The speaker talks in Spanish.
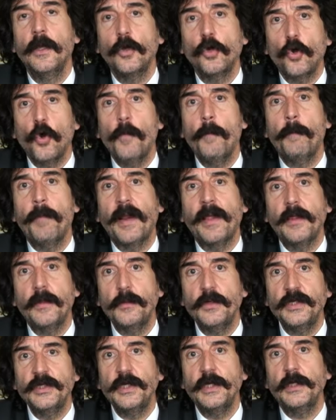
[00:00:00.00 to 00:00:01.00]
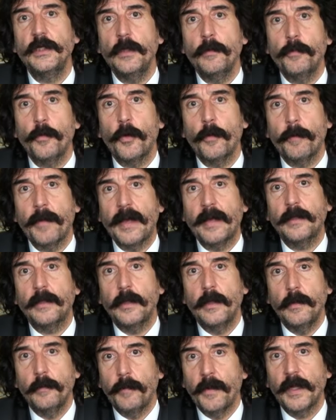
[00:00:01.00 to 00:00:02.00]
compra de billete por
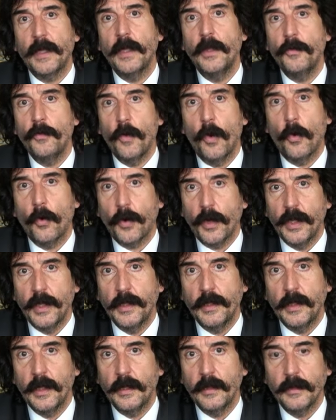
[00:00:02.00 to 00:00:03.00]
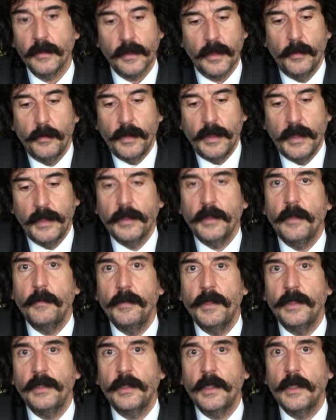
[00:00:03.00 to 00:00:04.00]
parte del pequeño ahorrista, que
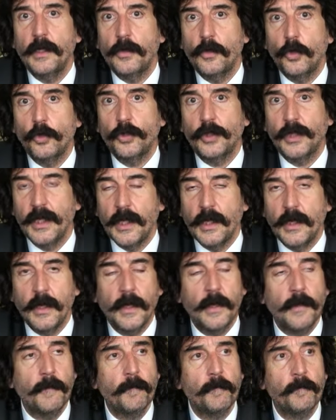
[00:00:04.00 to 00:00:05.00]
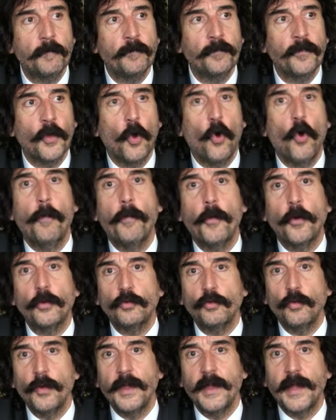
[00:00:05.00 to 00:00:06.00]
evidentemente no tiene
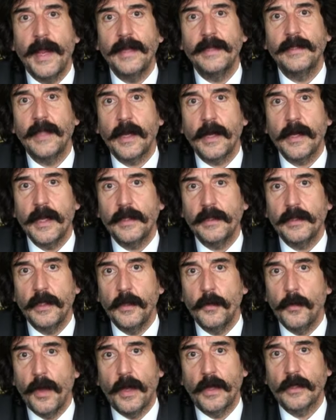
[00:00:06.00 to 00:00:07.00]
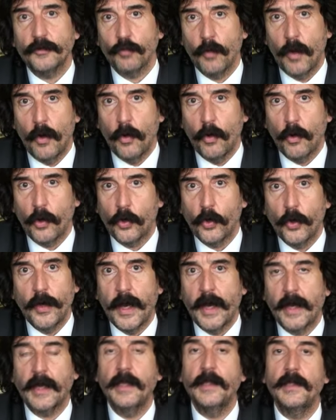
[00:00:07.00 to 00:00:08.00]
oportunidad alternativa a su ahorro. En
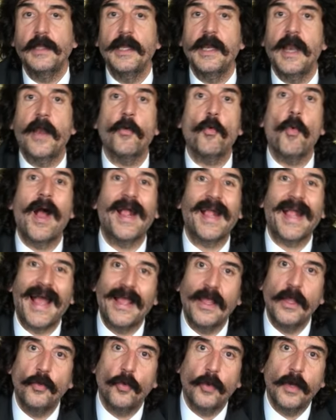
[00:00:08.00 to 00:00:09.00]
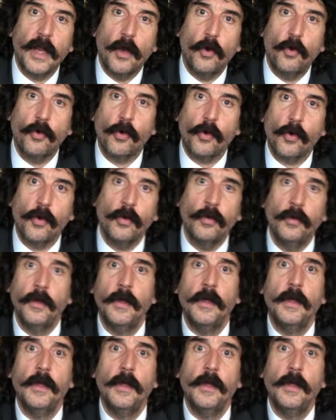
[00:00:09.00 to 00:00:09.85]
la Argentina no ha caído el ahorro,